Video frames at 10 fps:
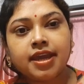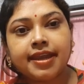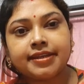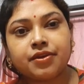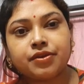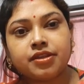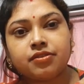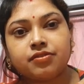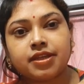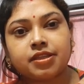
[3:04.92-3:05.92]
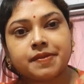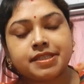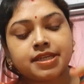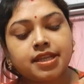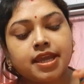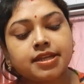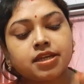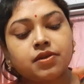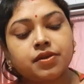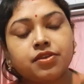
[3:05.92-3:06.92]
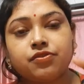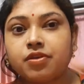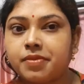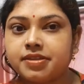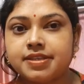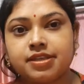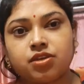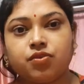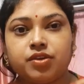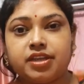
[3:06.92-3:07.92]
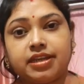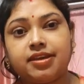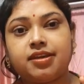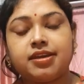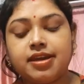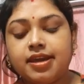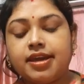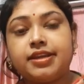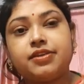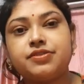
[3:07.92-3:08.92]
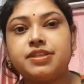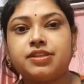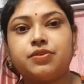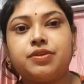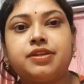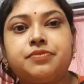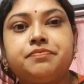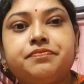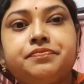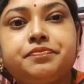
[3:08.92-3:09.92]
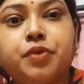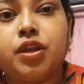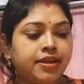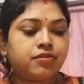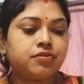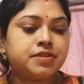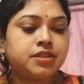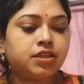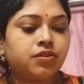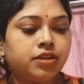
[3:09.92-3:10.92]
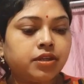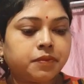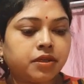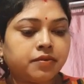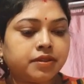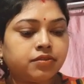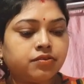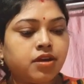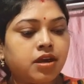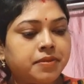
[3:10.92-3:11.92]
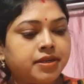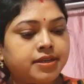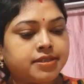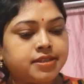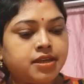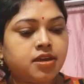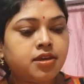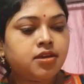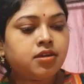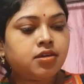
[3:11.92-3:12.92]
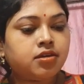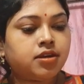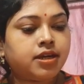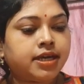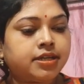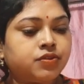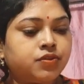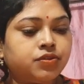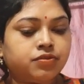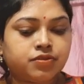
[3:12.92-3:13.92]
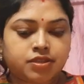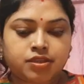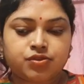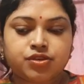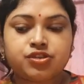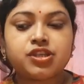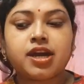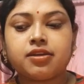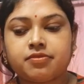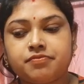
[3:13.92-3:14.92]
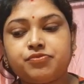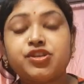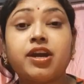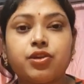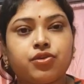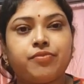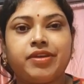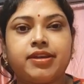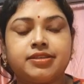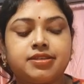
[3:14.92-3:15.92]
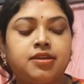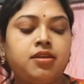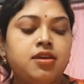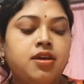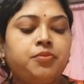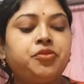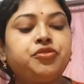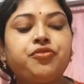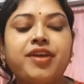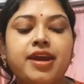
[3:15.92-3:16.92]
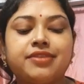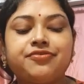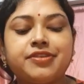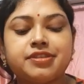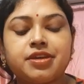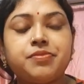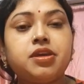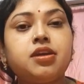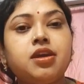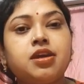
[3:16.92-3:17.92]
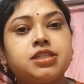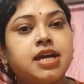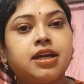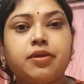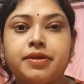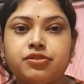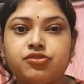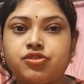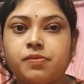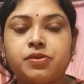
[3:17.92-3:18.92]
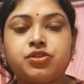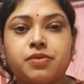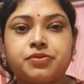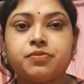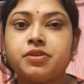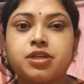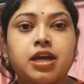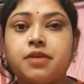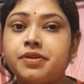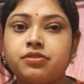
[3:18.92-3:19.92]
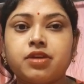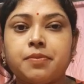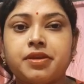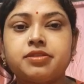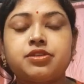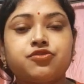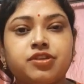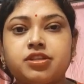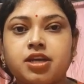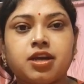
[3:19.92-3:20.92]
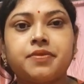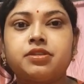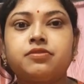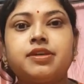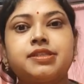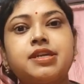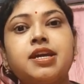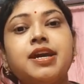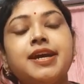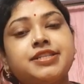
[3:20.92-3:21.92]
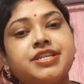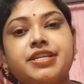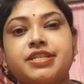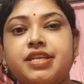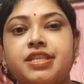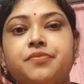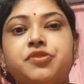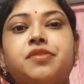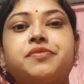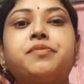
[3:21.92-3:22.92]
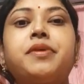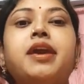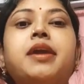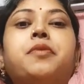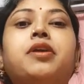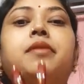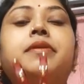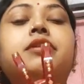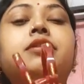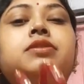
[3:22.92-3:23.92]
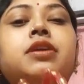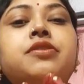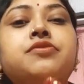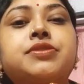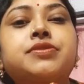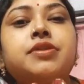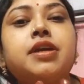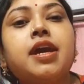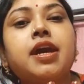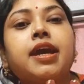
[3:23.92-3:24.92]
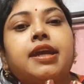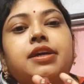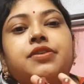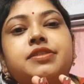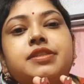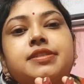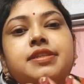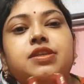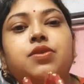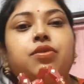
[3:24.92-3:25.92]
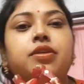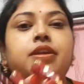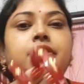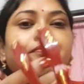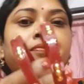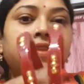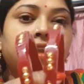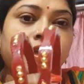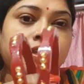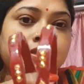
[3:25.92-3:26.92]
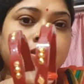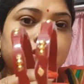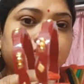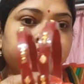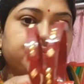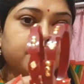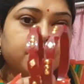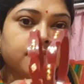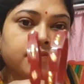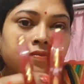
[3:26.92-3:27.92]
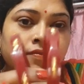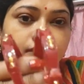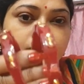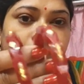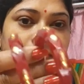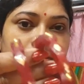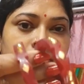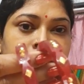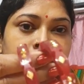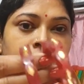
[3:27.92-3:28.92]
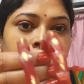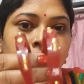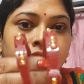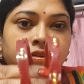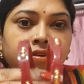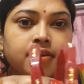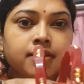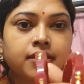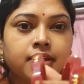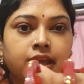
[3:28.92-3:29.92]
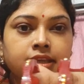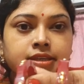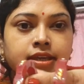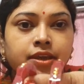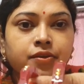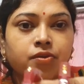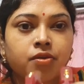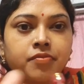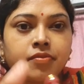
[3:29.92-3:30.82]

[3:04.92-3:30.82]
এটাও কিন্তু দেখতে পাচ্ছেন এটাও কিন্তু আমার সিটি গোল্ডের হ্যাঁ এটাও সিটি গোল্ডের পলা এরকম সিটি গোল্ডের পলা বাঁধানো আমার কাছে এক জোড়া দু জোড়া তিন জোড়া চার চার রকমের আছে প্রথমে অ্যাট ফার্স্ট আমি শাখা বাঁধানোর সময় সবসময় শাখা বাঁধন আমার যে সোনার শাখা বাঁধানো আছে সেটার সাথে আমি সবসময় এই পলা বাঁধানোটা ইউজ করি এটা হচ্ছে সিটি গোল্ডের দেখা যাচ্ছে দেখতে পাচ্ছেন আপনারা এই যে এরকম